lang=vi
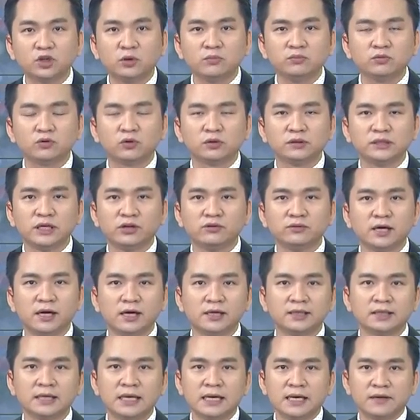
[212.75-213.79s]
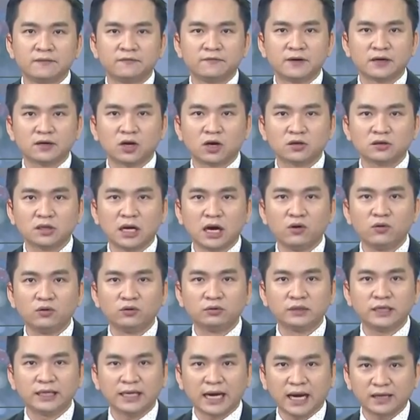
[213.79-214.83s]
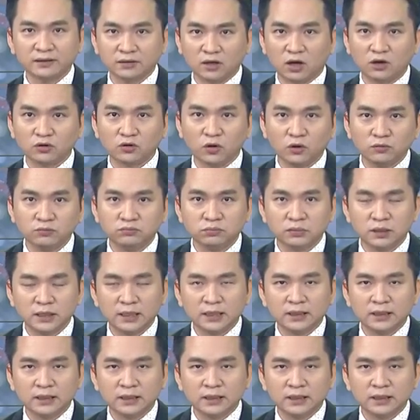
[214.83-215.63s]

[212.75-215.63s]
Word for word: chung của nhiều người và có cầu thì ắt có cung.